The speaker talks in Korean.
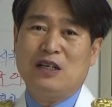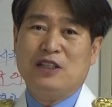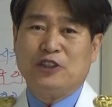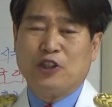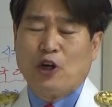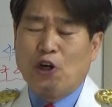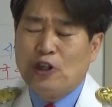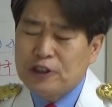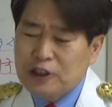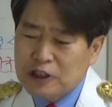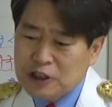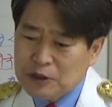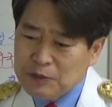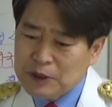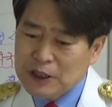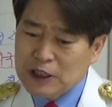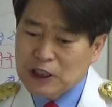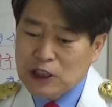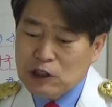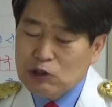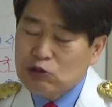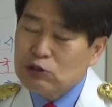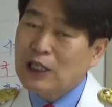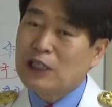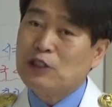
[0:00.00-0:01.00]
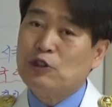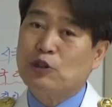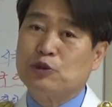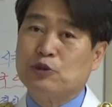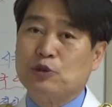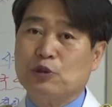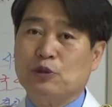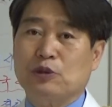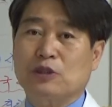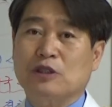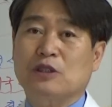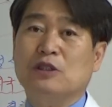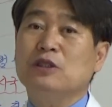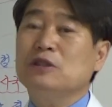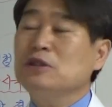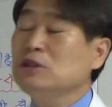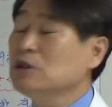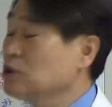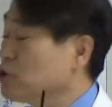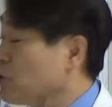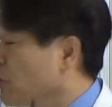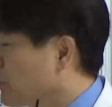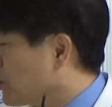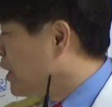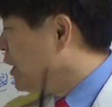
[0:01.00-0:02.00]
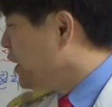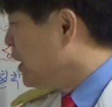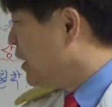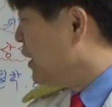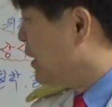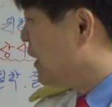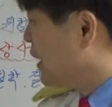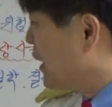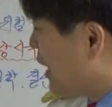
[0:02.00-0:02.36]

열심히 뛰고 달려도 그 능력이